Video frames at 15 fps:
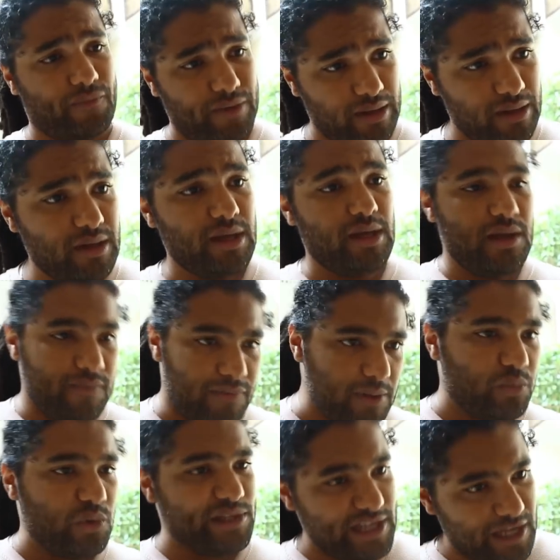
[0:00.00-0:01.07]
في
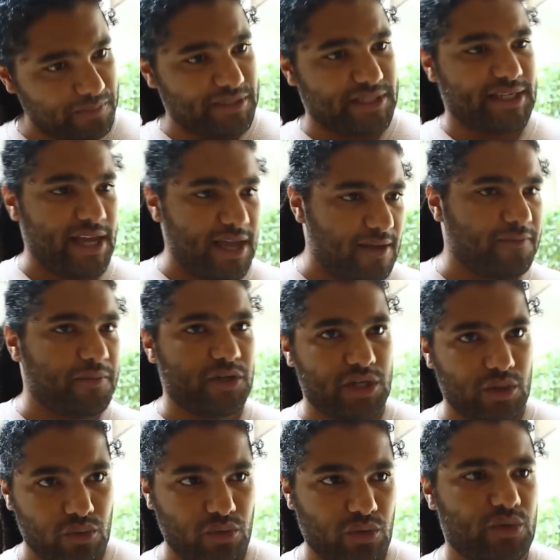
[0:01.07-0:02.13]
البلدان بزاف
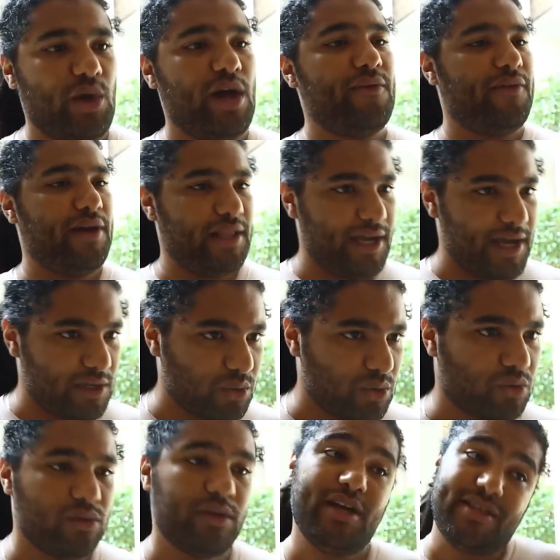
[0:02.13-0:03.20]
باش يكون عنده حفلات
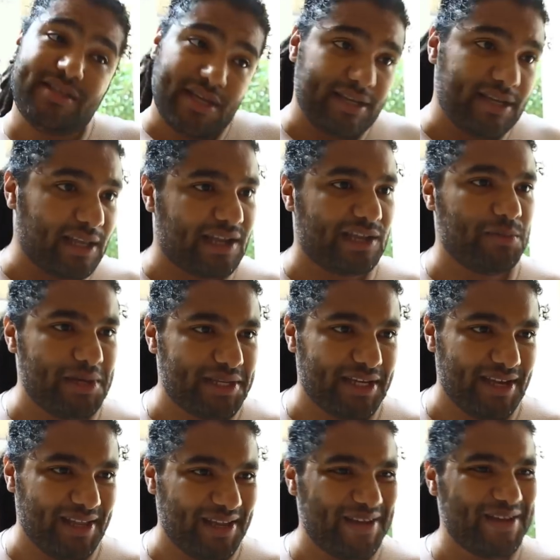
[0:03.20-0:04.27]
ويكون هذه الخدمه
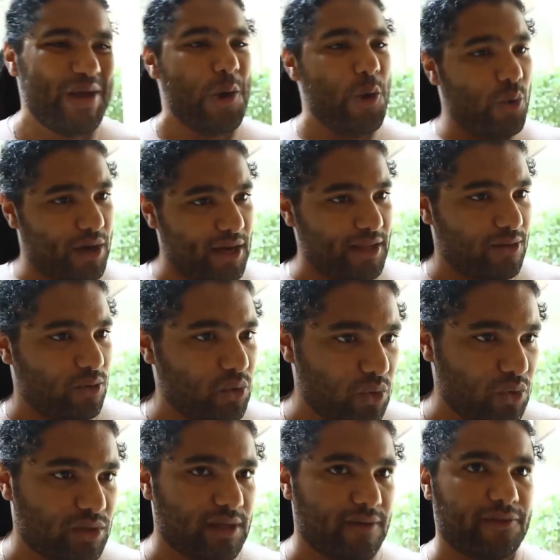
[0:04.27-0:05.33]
ديالي وكذا
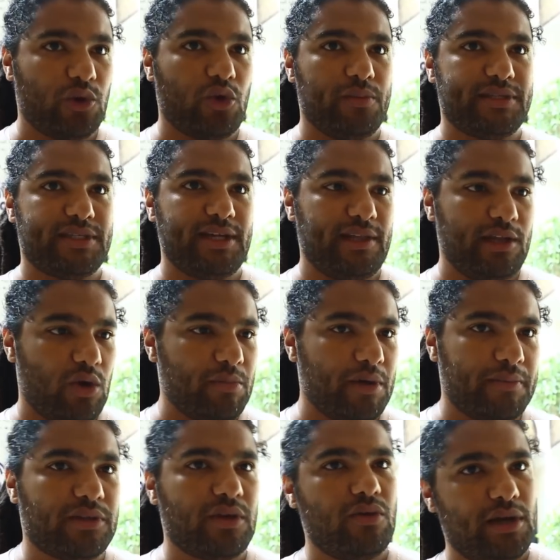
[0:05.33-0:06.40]
وطرف الخبز ديالي اون
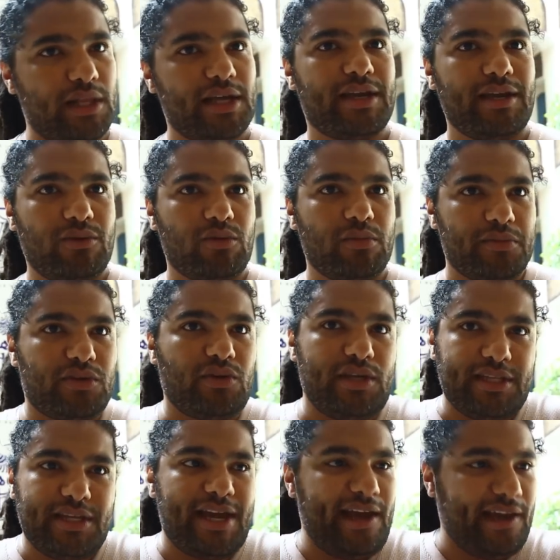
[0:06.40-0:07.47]
ميم طون ولكن اون ميم طون
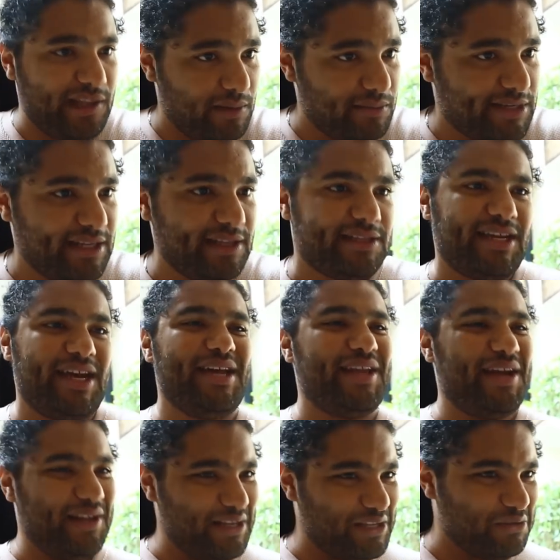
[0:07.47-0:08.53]
عندي احلام ديالي تا
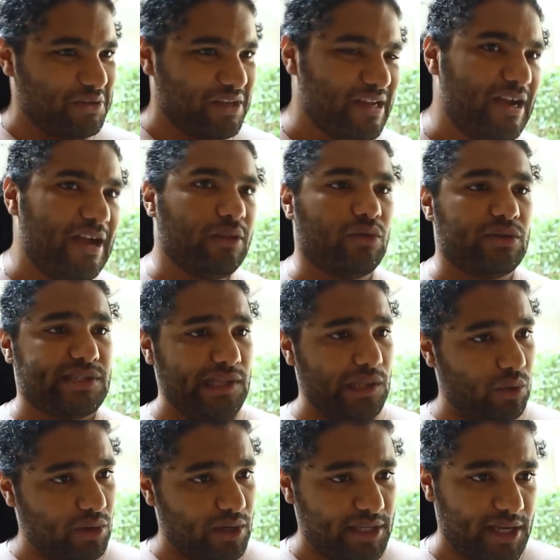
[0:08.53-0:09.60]
انا انني نوصل
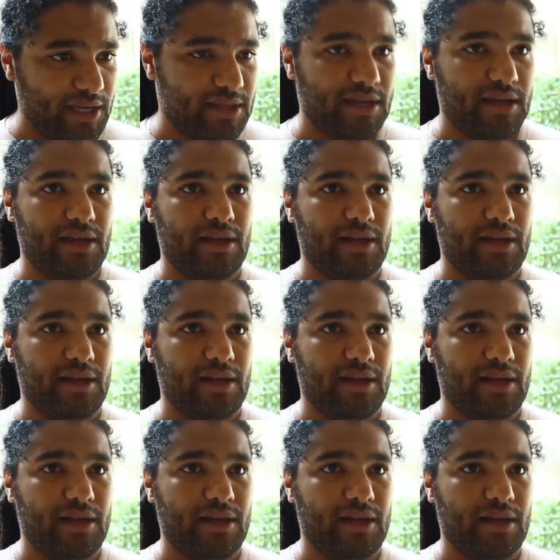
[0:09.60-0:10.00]
الاغنيه